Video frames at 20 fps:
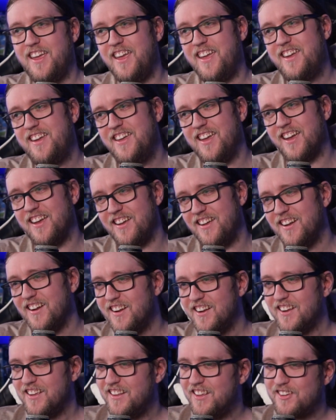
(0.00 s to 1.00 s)
que...
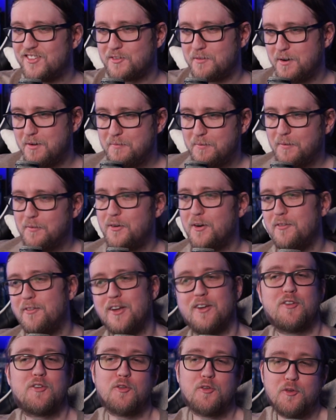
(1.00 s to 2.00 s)
Non, je crois même pas pourquoi.
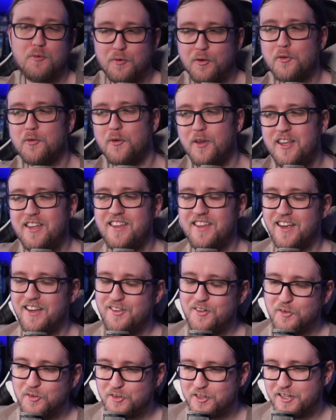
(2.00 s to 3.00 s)
Enfin, je suppose oui, il y a
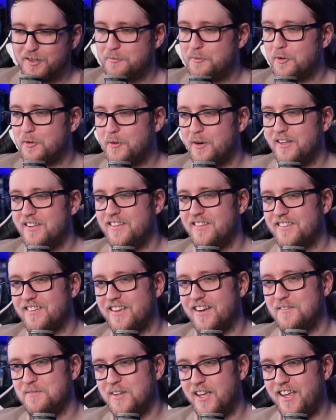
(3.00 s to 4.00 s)
une logique pourquoi il dit
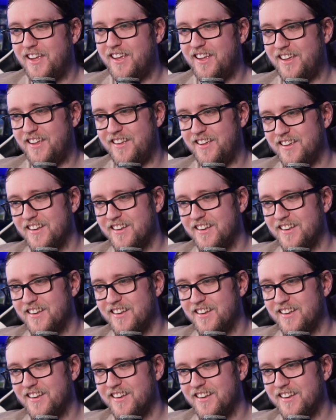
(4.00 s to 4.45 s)
ça, mais